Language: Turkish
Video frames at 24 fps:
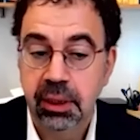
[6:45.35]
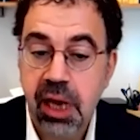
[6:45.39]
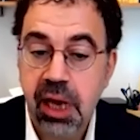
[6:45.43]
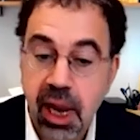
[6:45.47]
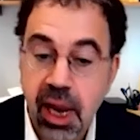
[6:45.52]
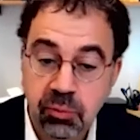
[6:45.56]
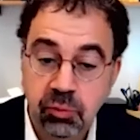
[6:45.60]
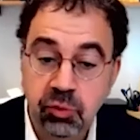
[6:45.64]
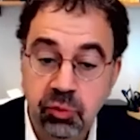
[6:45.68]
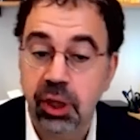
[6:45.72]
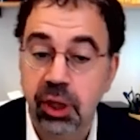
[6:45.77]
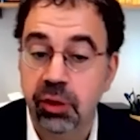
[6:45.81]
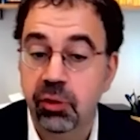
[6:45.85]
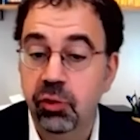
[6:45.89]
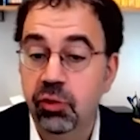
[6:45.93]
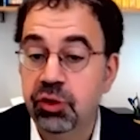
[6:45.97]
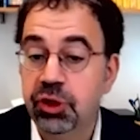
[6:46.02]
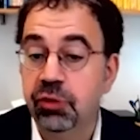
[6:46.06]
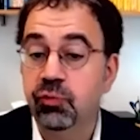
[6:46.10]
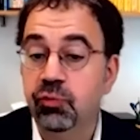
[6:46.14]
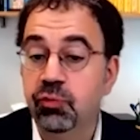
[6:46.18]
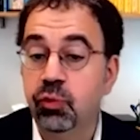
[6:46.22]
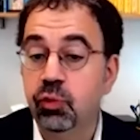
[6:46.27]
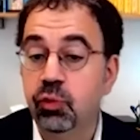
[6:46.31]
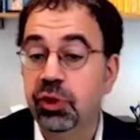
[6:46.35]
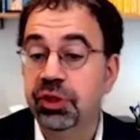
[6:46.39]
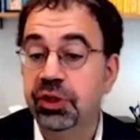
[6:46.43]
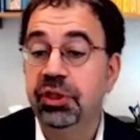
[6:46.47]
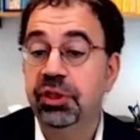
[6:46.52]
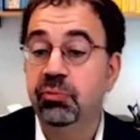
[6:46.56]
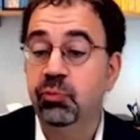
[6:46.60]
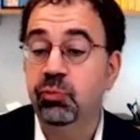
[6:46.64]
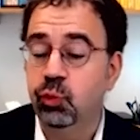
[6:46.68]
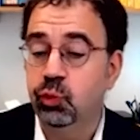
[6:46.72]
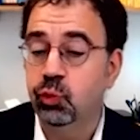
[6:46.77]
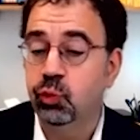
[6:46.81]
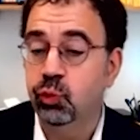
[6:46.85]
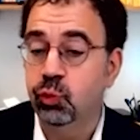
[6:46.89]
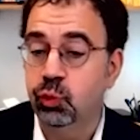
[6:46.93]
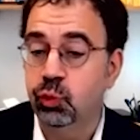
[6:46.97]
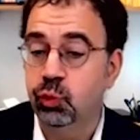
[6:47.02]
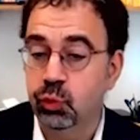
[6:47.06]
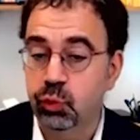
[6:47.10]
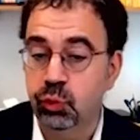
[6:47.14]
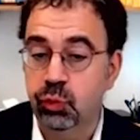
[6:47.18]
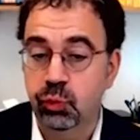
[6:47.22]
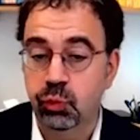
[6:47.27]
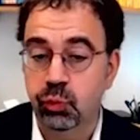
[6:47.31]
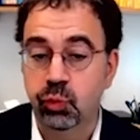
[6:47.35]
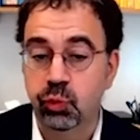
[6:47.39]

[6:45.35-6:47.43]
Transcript: Yani bundan önce vurguladığım üç unsur,